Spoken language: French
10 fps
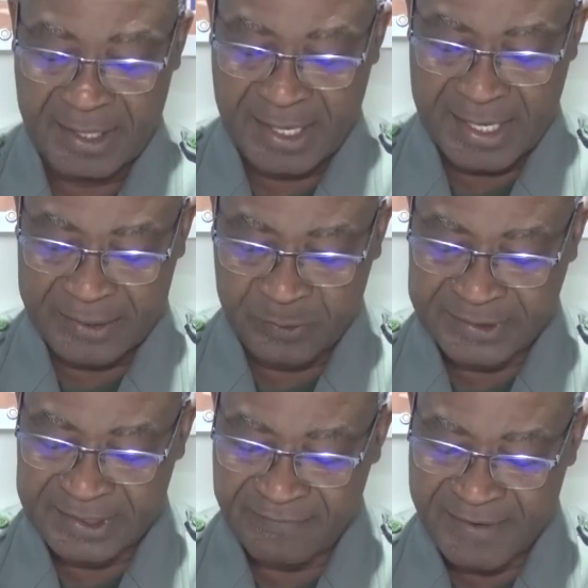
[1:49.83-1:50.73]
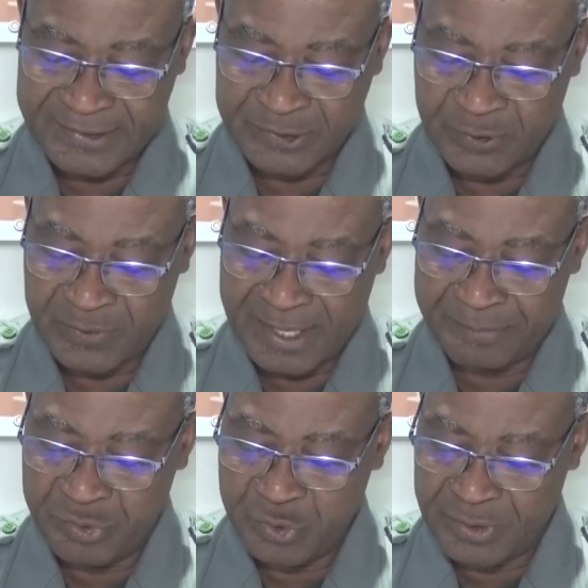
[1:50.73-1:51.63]
à la conservation de la
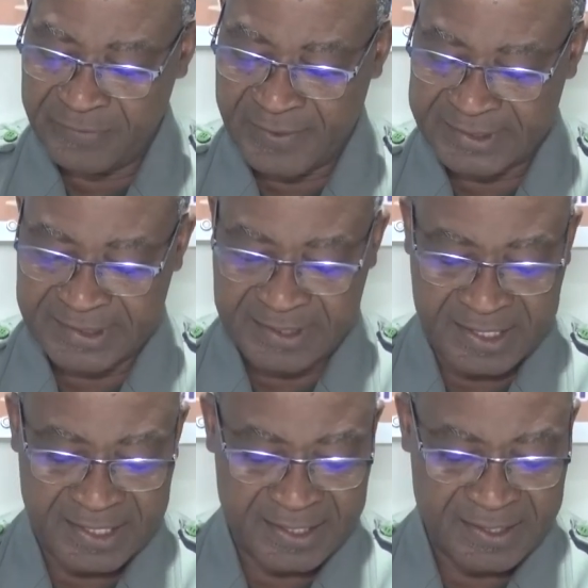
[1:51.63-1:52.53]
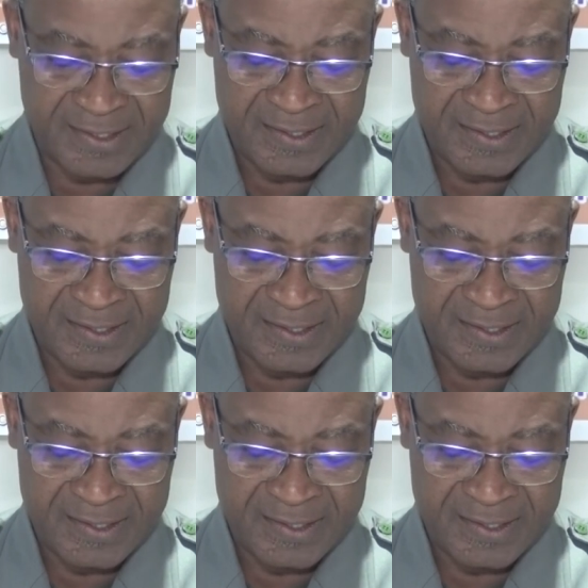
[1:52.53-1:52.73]
biodiversité